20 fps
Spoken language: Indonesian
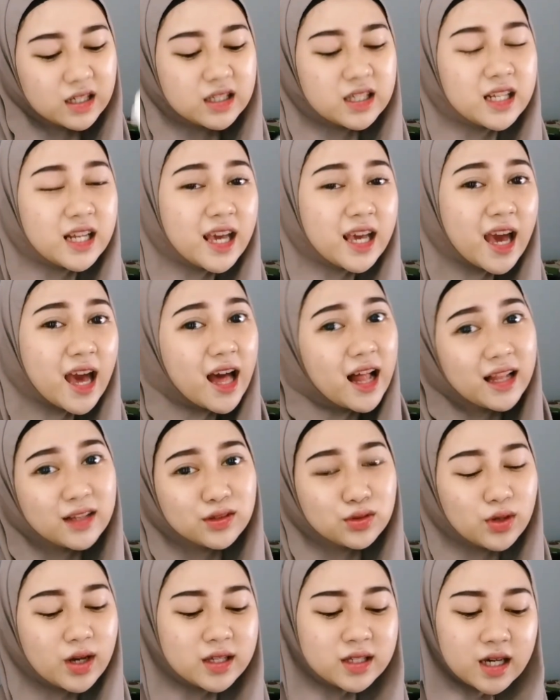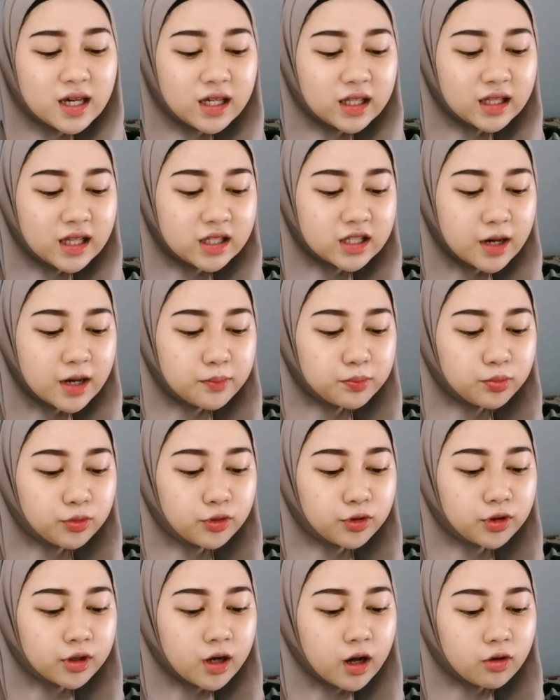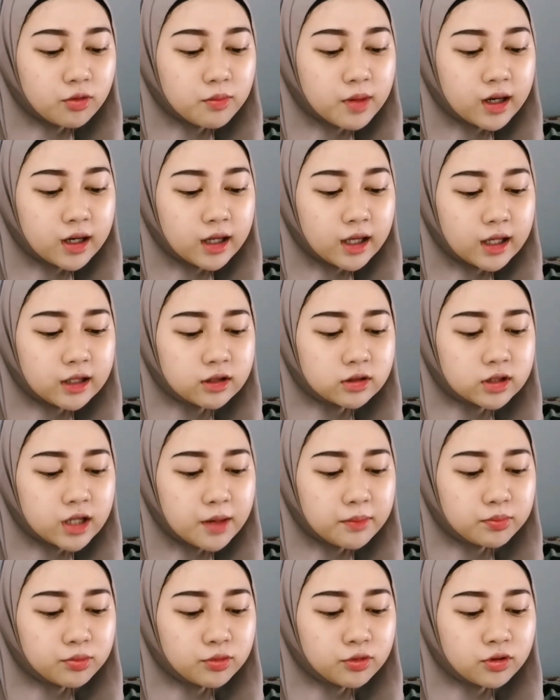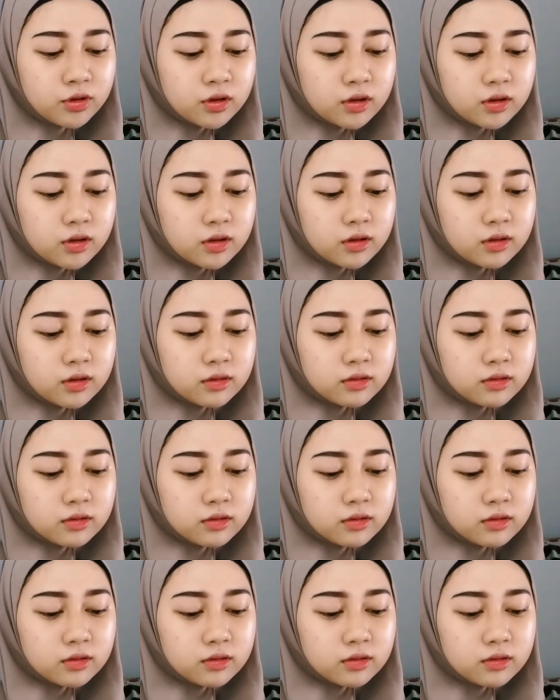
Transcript: jadi ya langsung aja kita campur aku bakalan campur